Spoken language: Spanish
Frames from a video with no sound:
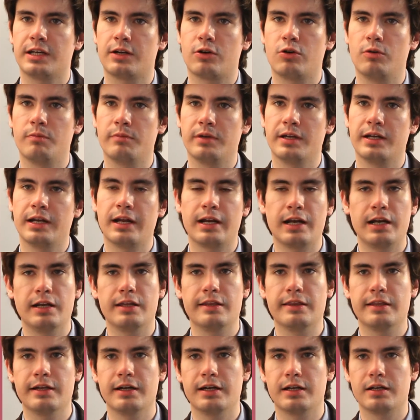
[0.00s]
que conviene
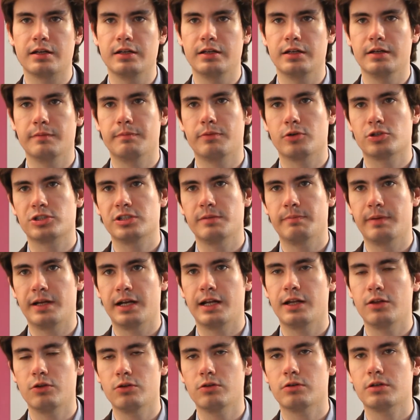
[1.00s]
analizar eh, por
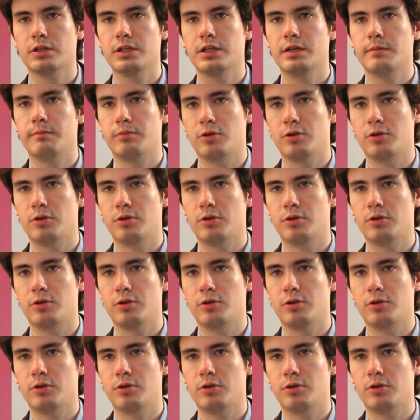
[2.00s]
separado,